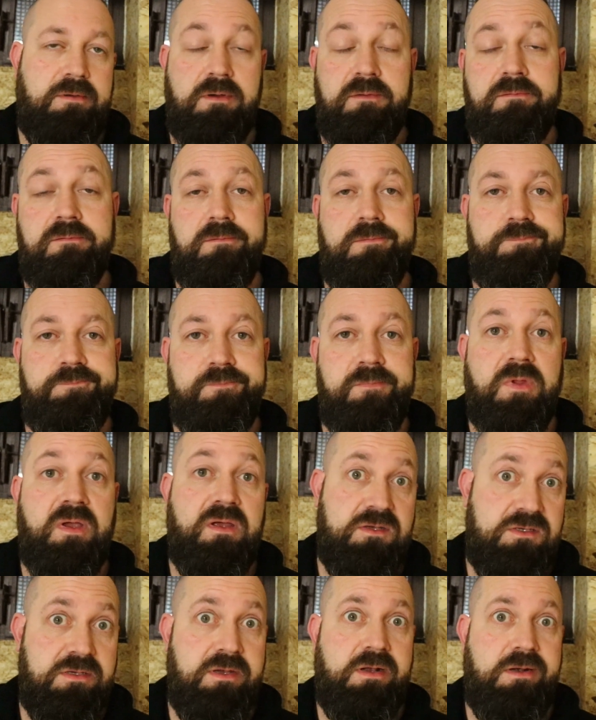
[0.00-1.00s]
Also
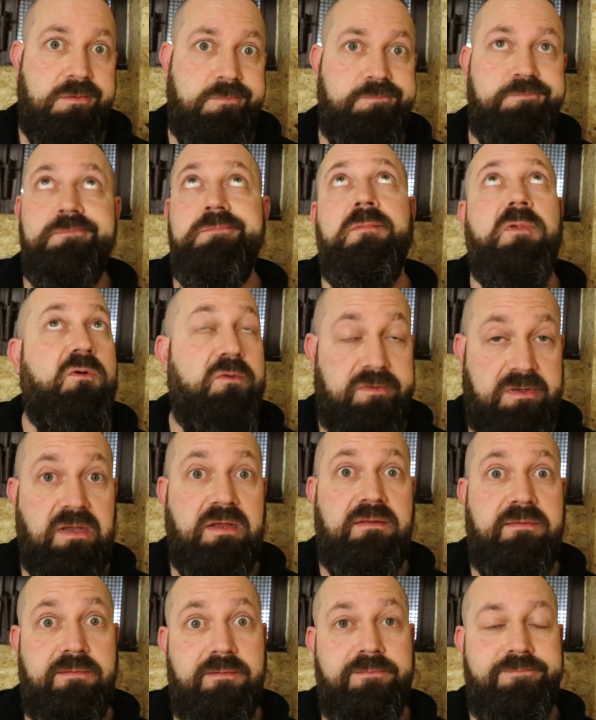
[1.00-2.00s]
anschnallen, los
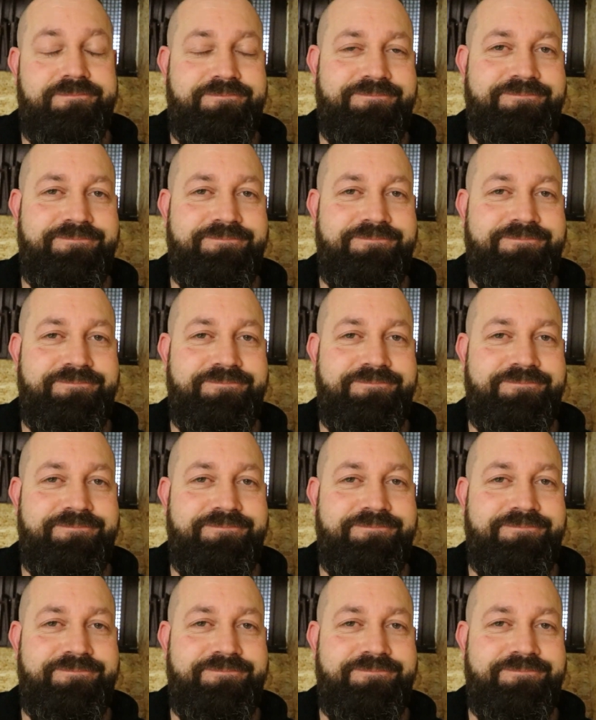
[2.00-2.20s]
geht's.